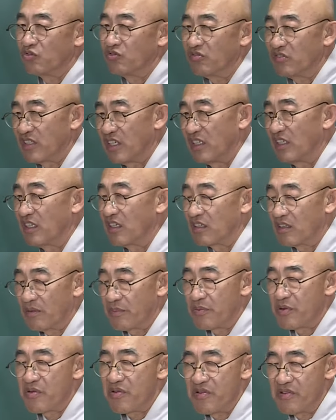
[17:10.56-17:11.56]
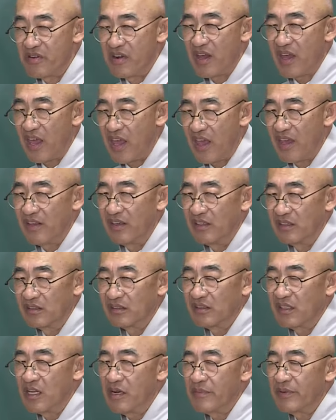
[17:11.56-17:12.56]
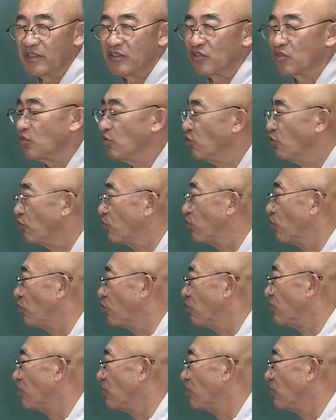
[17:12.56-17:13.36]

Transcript: 중생이다 이렇게 표현을 해요. 근데 일반적으로 육도